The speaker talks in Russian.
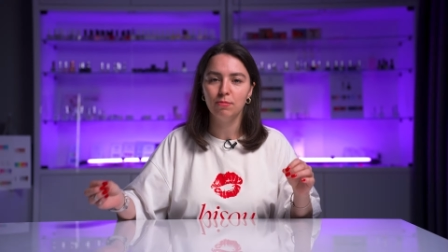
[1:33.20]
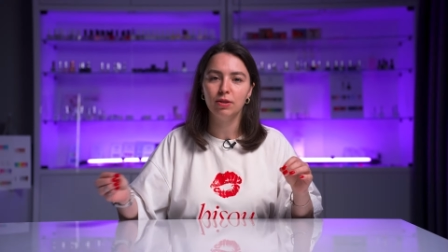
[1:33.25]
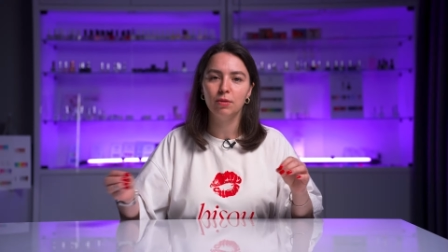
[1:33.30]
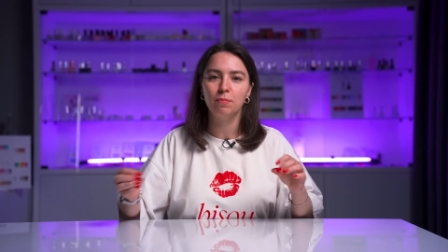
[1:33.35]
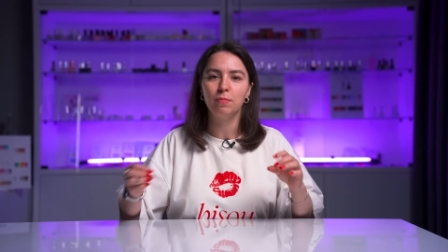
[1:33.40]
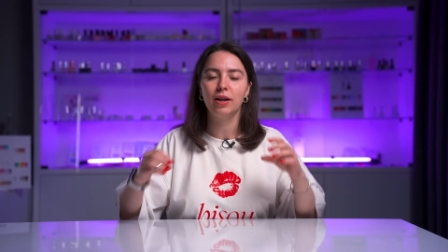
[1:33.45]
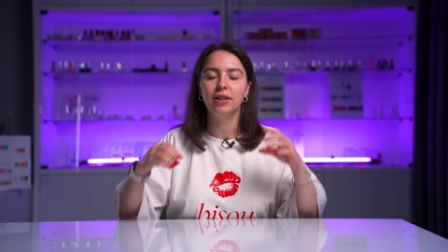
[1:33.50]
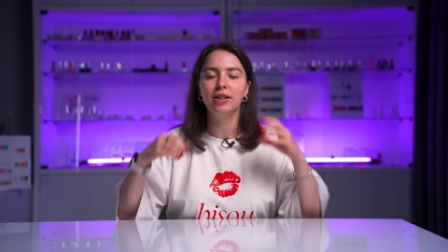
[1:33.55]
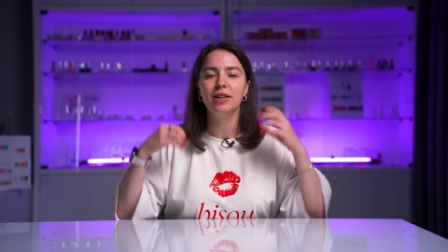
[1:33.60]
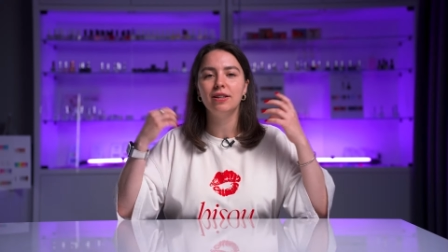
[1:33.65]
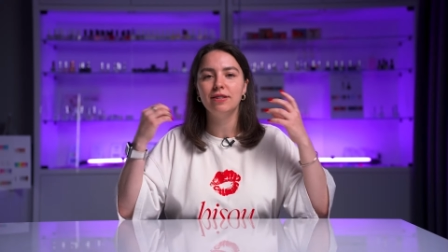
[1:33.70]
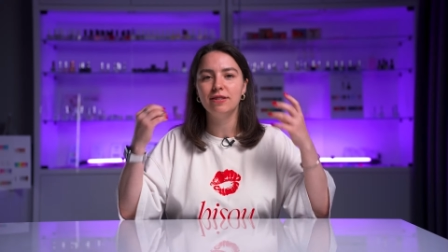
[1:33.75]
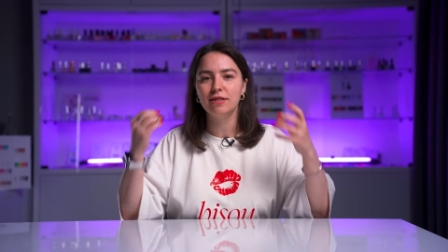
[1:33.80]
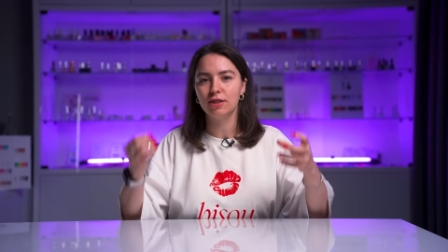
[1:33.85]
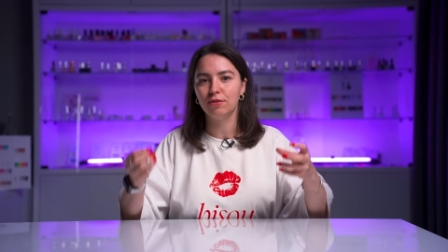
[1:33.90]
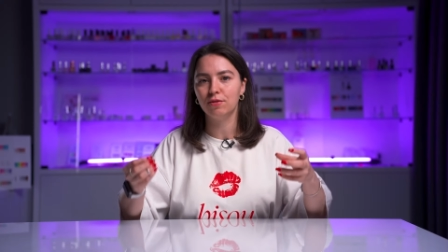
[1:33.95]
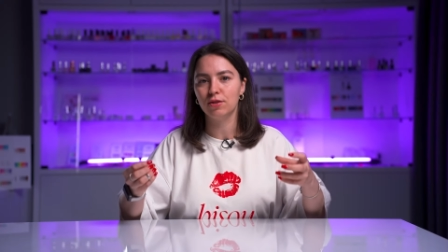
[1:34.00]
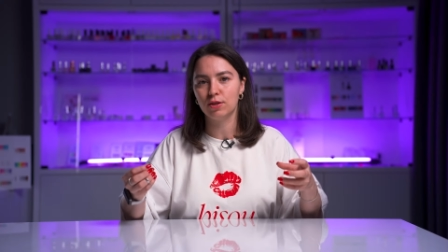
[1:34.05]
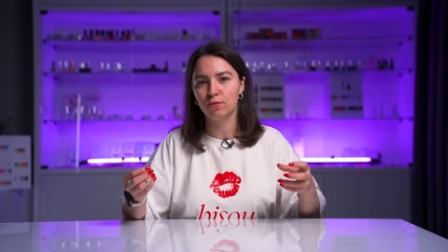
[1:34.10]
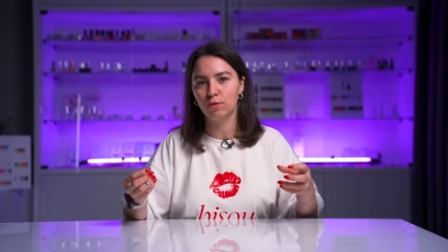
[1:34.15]
именно
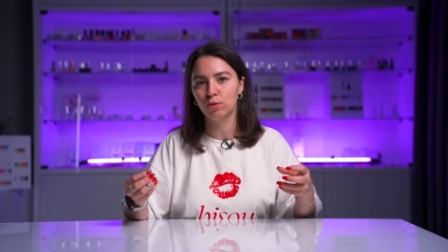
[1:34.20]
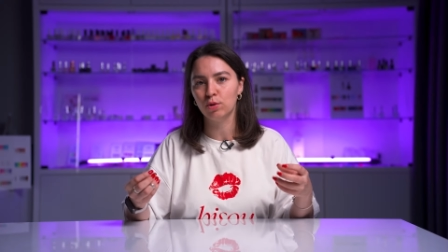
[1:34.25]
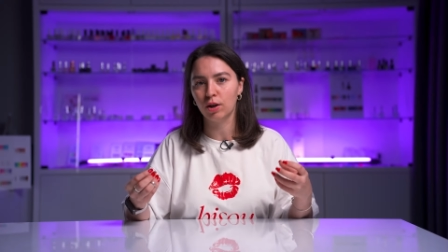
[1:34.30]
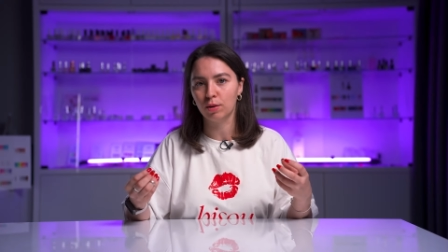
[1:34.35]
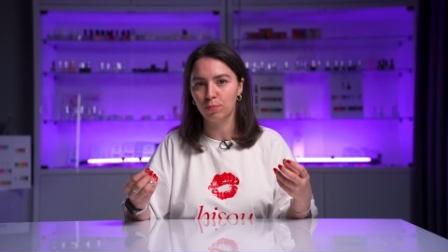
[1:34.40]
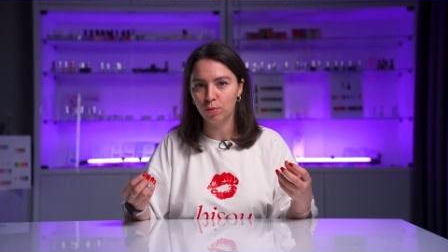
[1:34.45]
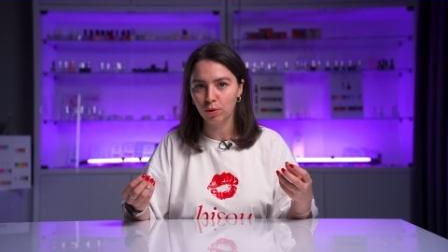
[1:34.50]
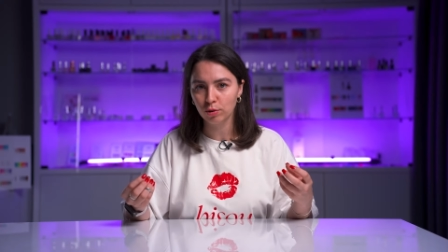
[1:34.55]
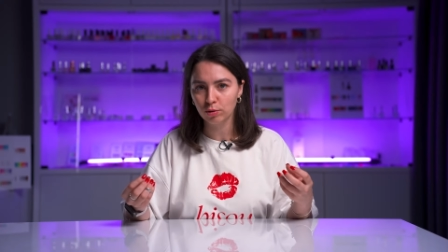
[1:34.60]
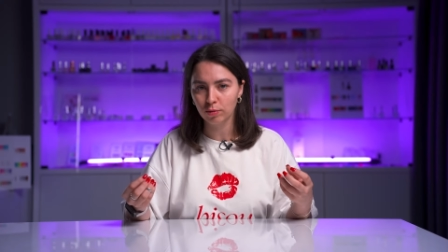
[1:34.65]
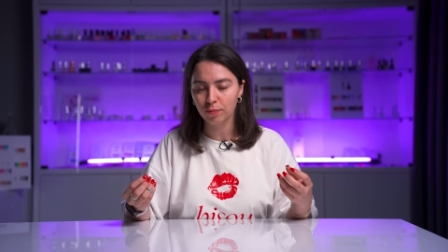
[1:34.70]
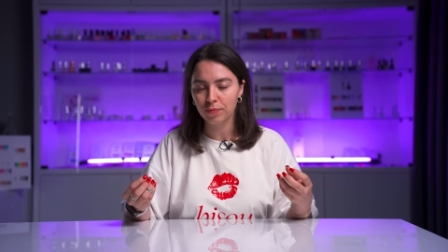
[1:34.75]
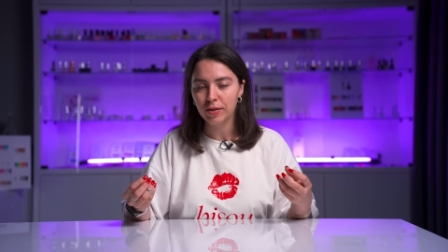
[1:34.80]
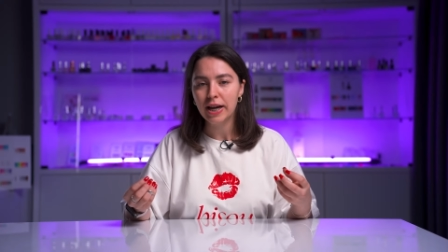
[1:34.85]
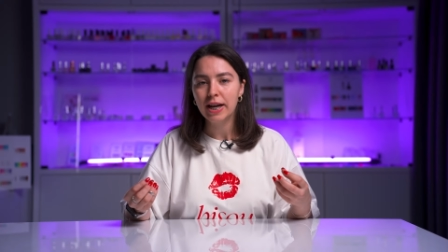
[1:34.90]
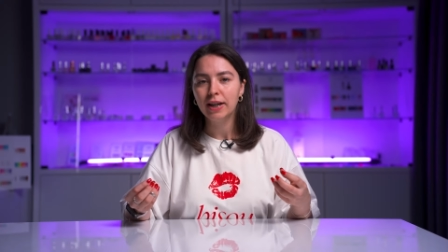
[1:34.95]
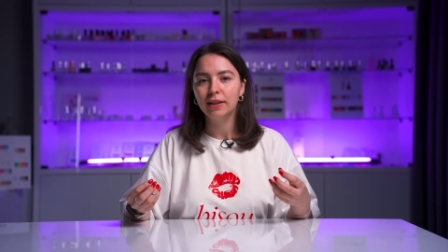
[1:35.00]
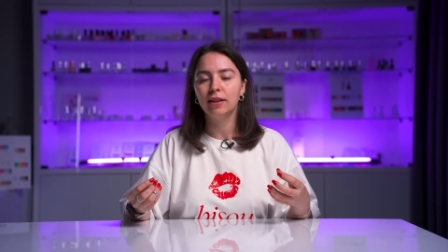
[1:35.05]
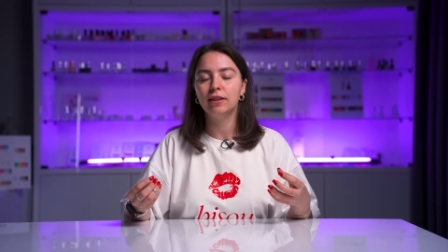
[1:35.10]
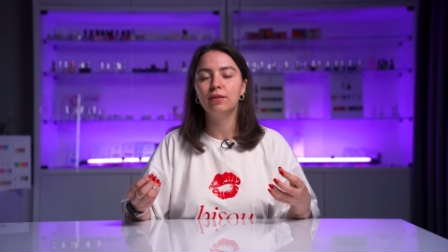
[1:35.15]
проанализировать свою работу
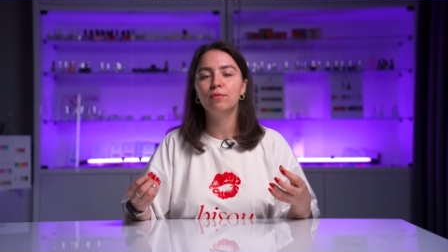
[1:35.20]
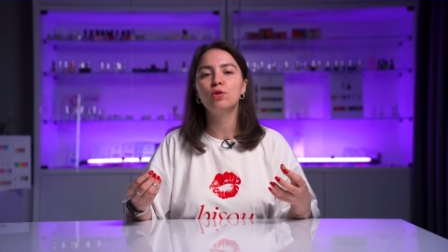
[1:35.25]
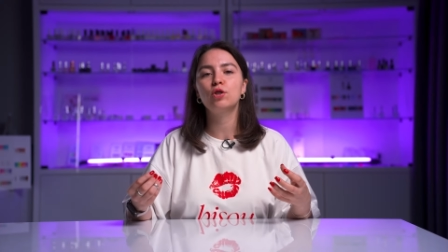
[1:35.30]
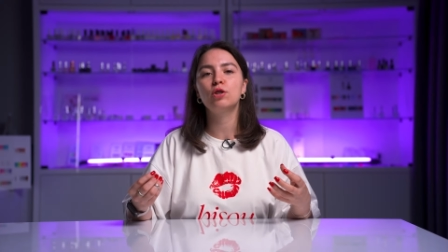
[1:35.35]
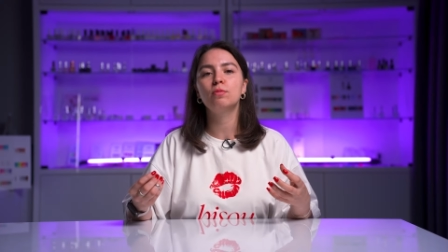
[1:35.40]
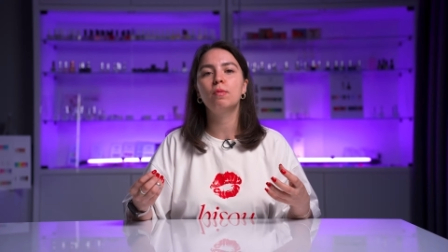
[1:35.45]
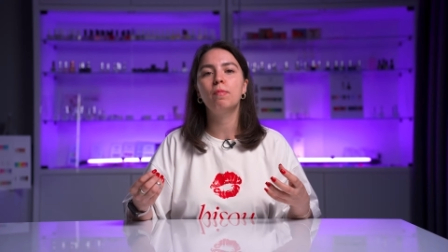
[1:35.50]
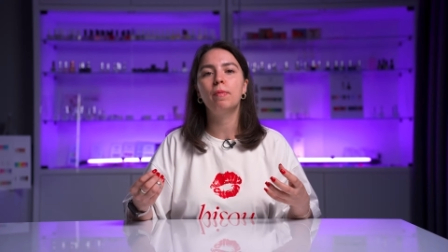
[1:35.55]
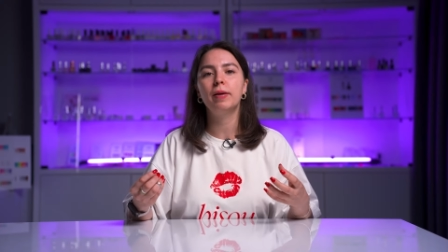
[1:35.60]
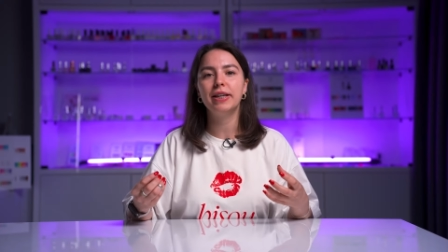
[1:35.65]
для того, чтобы